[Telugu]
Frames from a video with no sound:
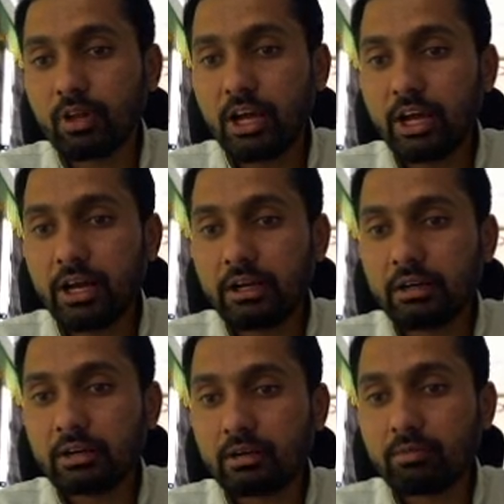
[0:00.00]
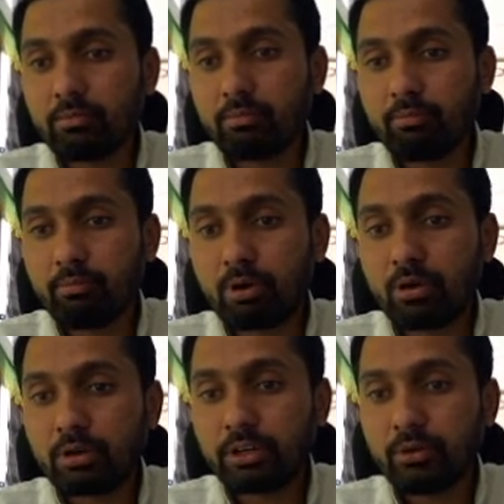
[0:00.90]
అండ్
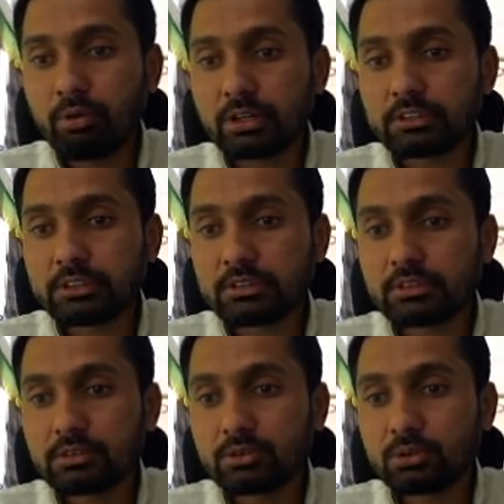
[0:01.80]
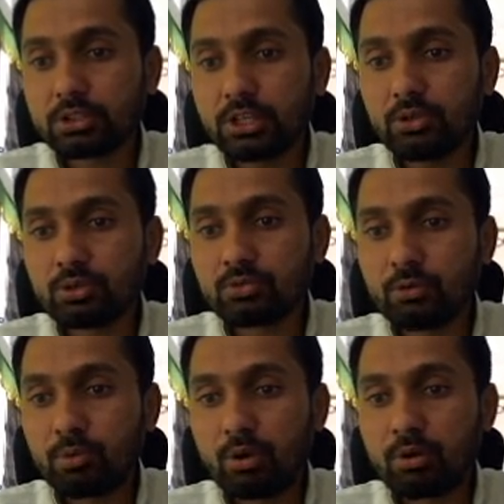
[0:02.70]
ప్రొడక్టివ్ వర్క్స్ సోషల్లీ
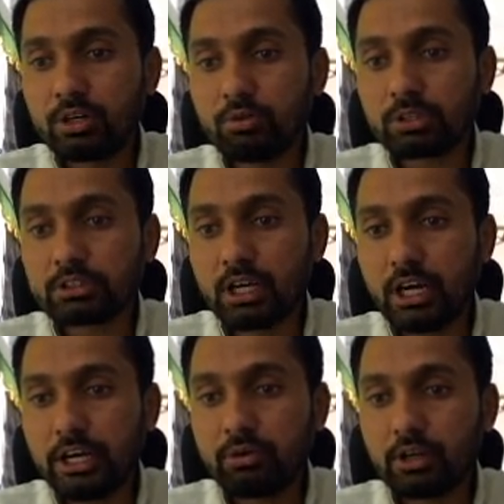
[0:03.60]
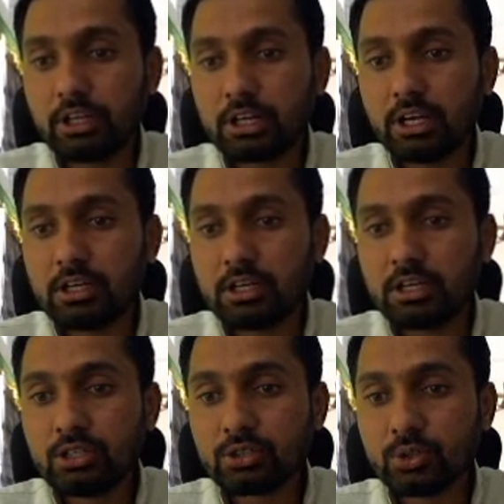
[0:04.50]
యూస్ఫుల్ ప్రొడక్టివ్ వర్క్స్ అండ్ ఉండదు ఇక్కడ
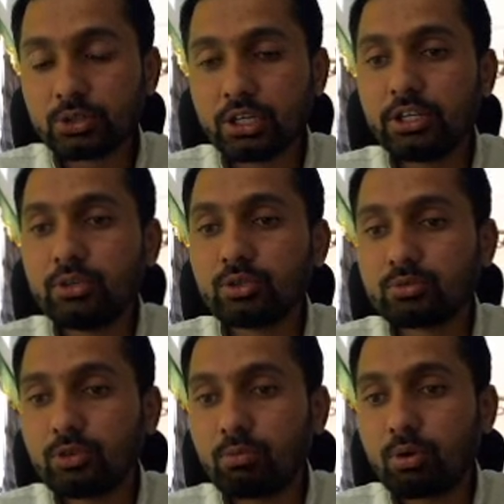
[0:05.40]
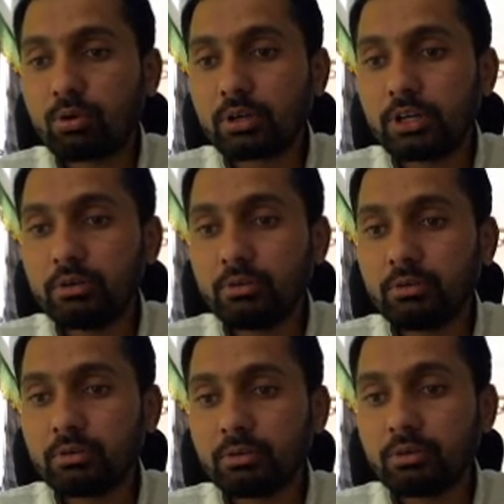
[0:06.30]
సోషల్లీ యూస్ఫుల్ ప్రొడక్టివ్
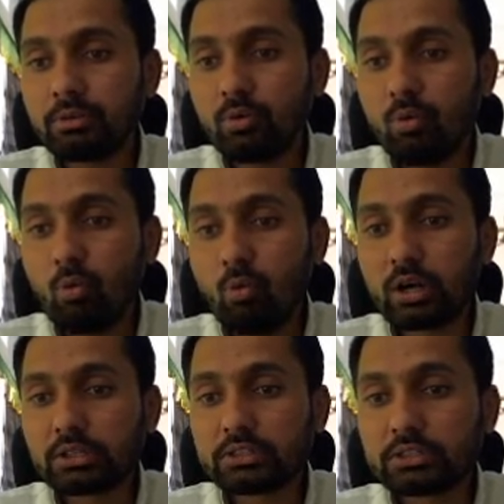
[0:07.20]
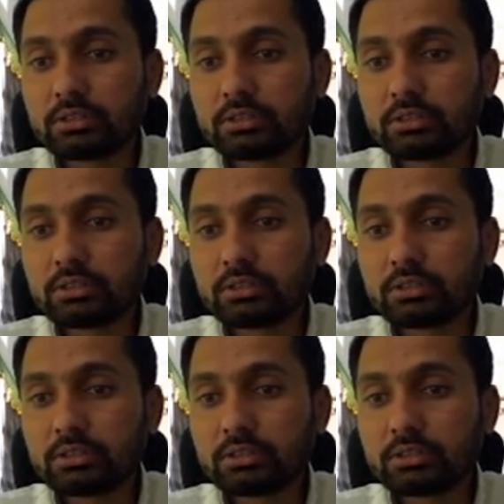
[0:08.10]
వర్క్స్